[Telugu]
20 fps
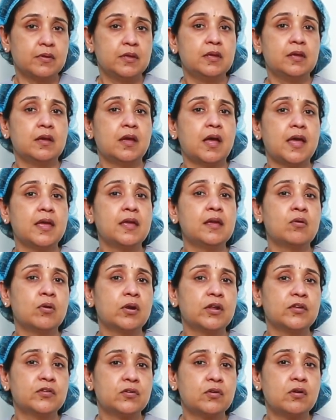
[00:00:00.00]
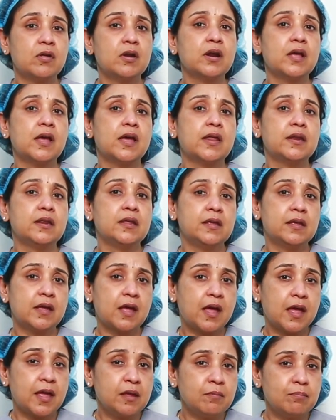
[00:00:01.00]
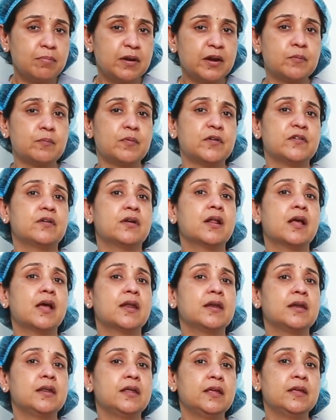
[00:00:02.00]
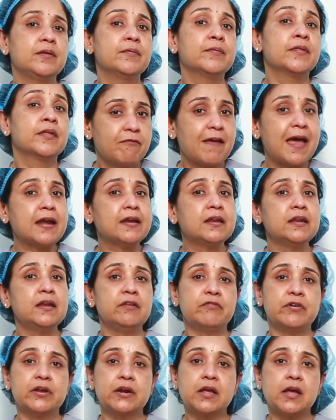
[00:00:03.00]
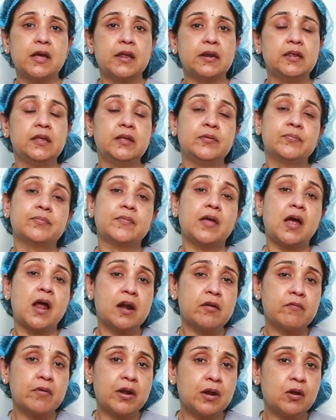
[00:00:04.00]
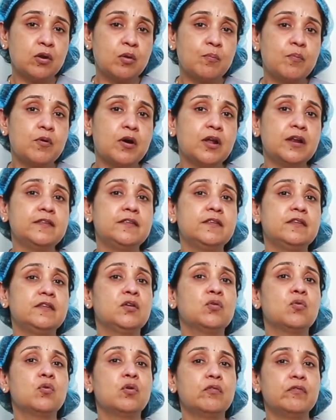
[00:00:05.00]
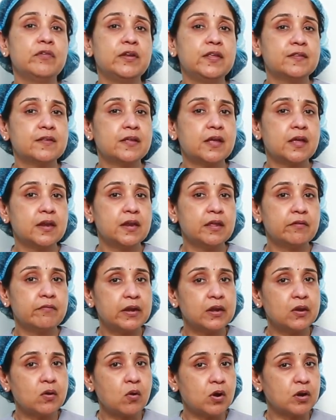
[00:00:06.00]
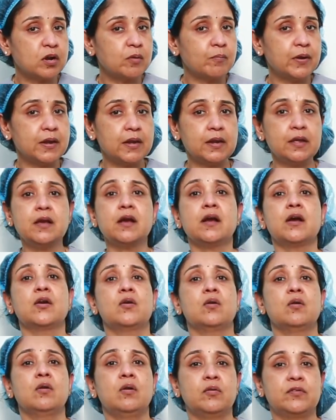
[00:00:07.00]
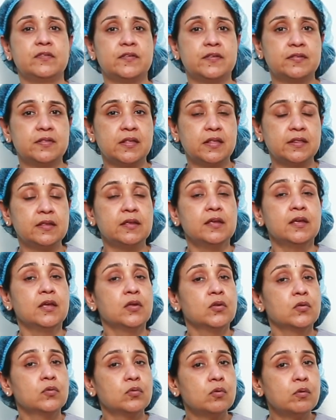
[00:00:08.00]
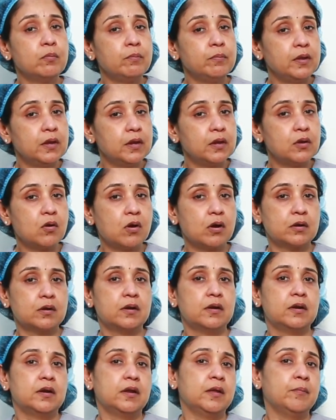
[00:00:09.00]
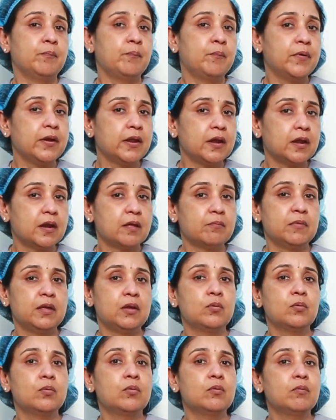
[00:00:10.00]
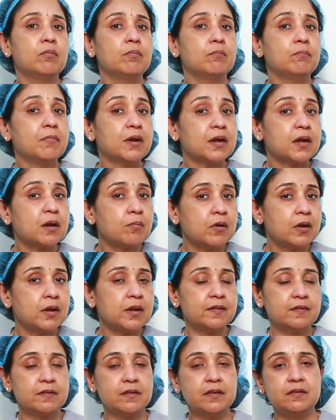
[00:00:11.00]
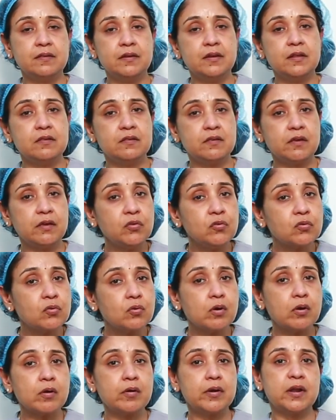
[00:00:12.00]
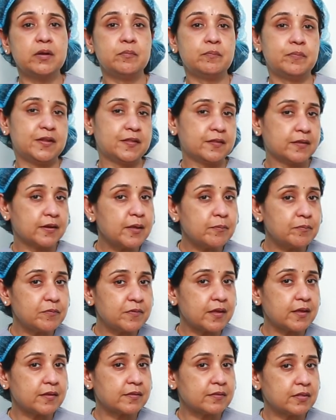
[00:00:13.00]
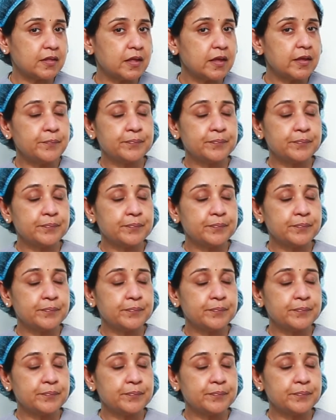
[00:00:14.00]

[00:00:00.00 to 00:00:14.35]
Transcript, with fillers: ఈ హై కొలెస్ట్రాల్ కానీ హై బ్లడ్ ప్రెషర్ కానీ ఫ్యాటీ లివర్ కానీ ఆడవాళ్ళలో పాలిసిస్టిక్ ఓవరీస్ కానీ ఇవన్నీ ఆటోమేటిక్గా కంట్రోల్లో వచ్చేస్తుంది సో మీ డాక్టర్ ఎప్పుడైనా మీకు మెటబాలిక్ సర్జరీ చేయించుకోవాలని ప్రిస్క్రైబ్ చేస్తే